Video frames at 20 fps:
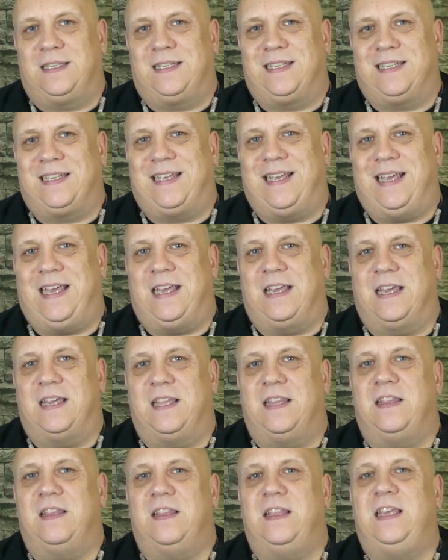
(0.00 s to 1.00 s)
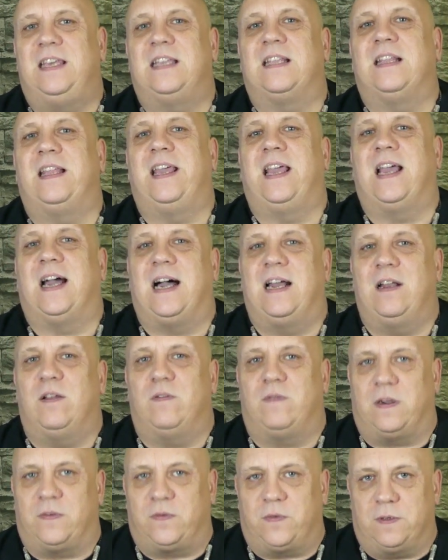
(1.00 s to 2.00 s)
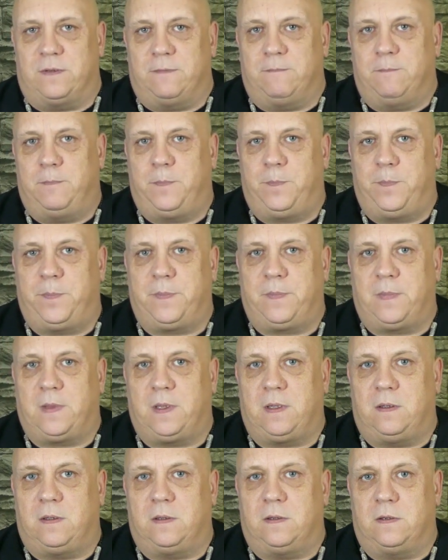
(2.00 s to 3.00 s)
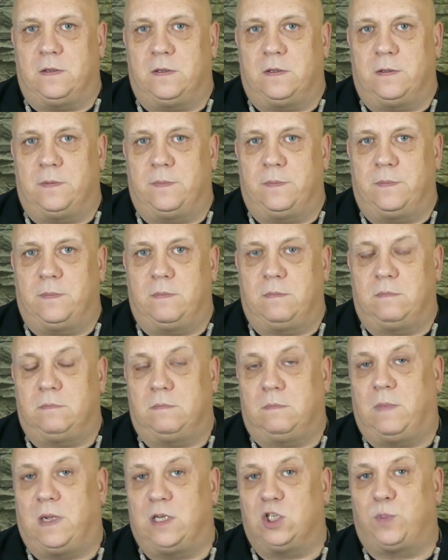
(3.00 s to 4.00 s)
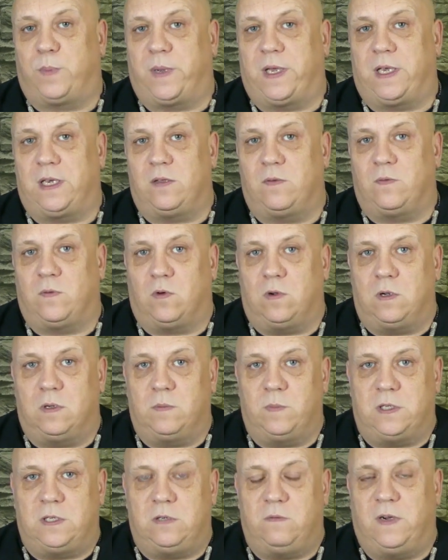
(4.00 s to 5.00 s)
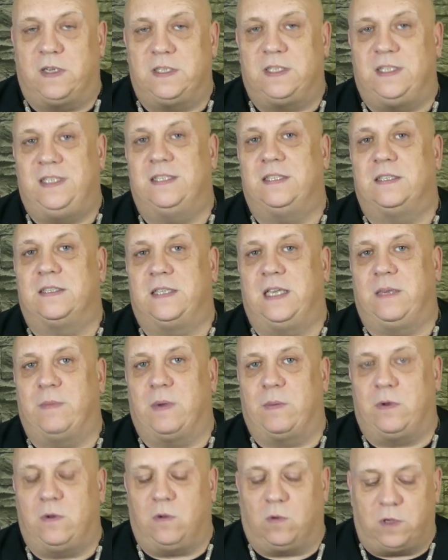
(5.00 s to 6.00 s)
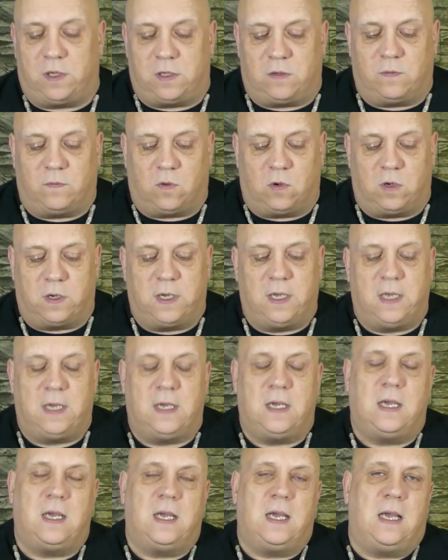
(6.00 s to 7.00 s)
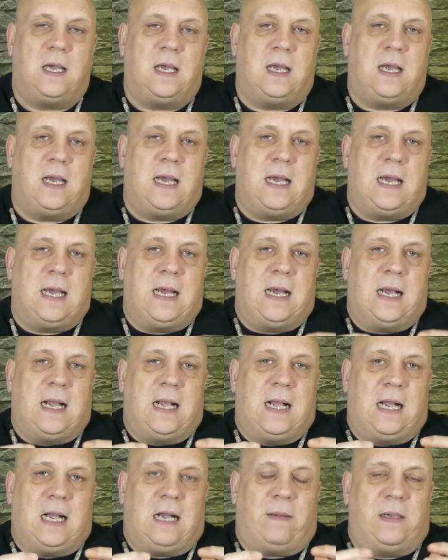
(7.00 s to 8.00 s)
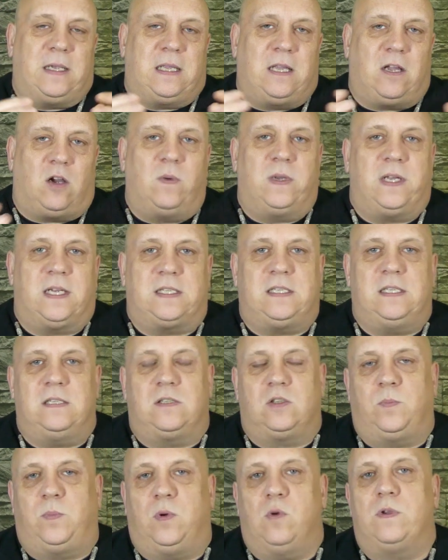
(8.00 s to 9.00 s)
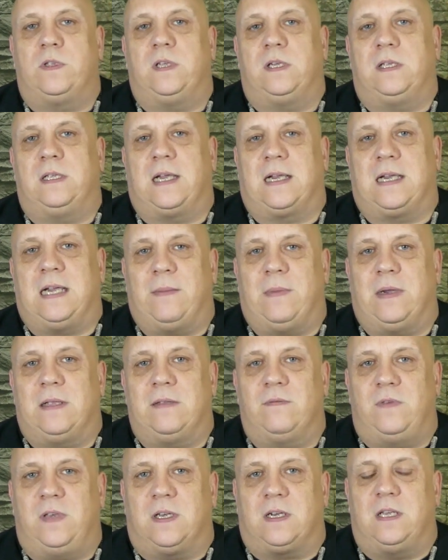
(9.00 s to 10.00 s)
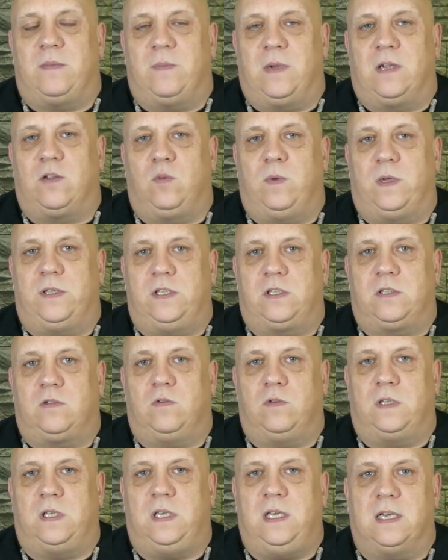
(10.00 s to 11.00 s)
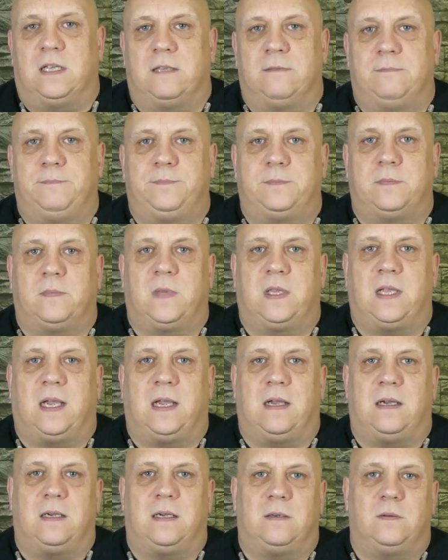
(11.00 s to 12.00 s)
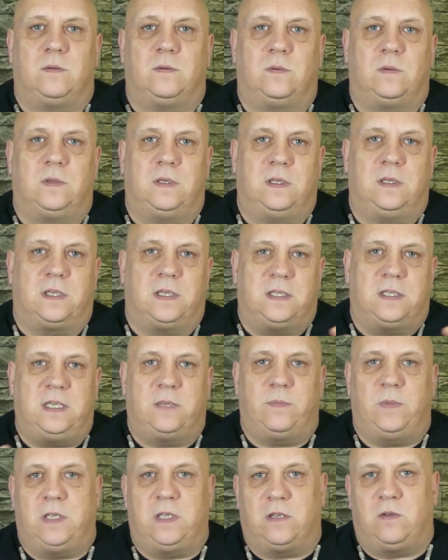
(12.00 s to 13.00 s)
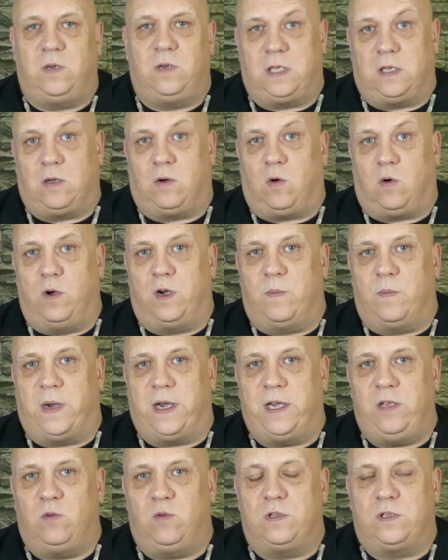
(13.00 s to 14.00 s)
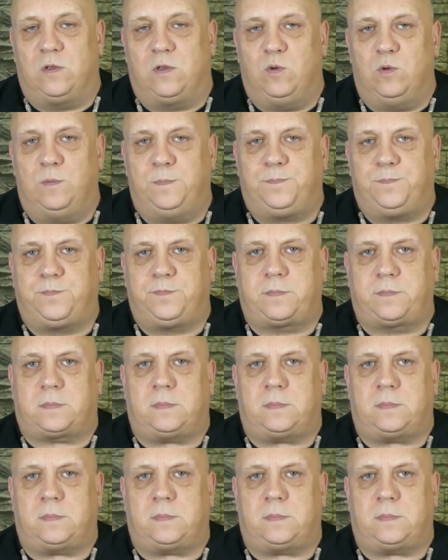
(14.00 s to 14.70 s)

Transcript: gegen nicht legale Waffen ähm, mal sprechen wollen, beziehungsweise dieses Thema beleuchten wollen. Aber ich glaube, das sind so Punkte, da kann man wirklich mal drüber diskutieren. Da interessiert mich natürlich dann auch eure Meinung zu,